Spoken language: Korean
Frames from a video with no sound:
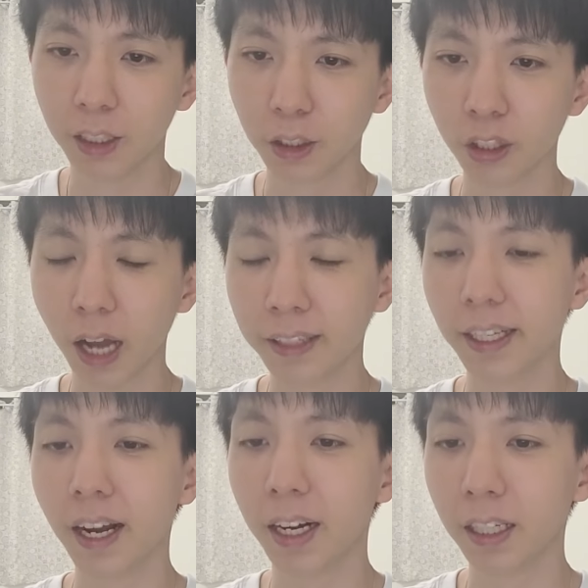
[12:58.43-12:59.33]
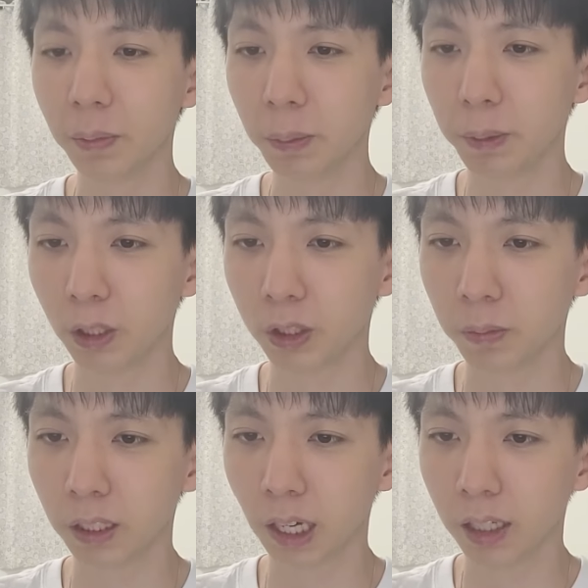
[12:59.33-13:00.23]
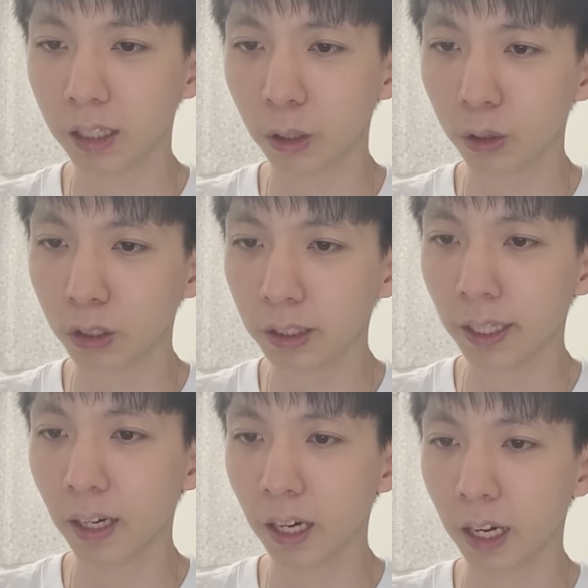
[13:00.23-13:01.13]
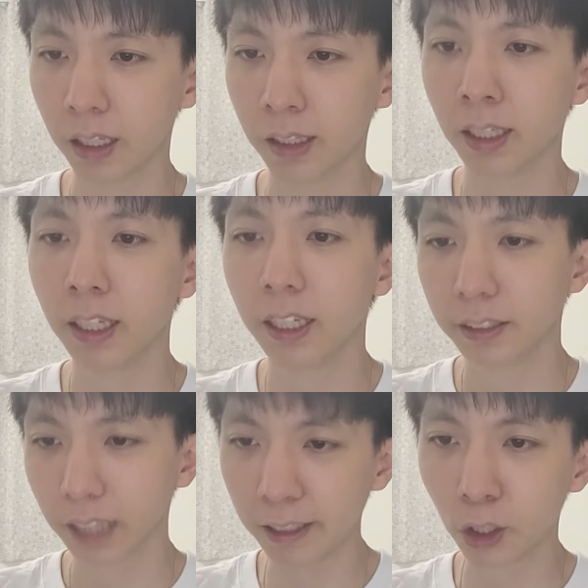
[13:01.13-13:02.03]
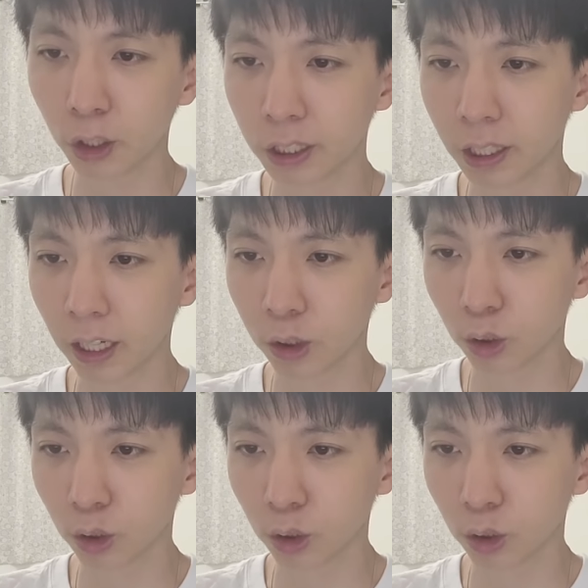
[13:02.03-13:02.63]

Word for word: 저는 항상 하나님을 믿었습니다. 그리고 늘 생각하기를 나는 언젠간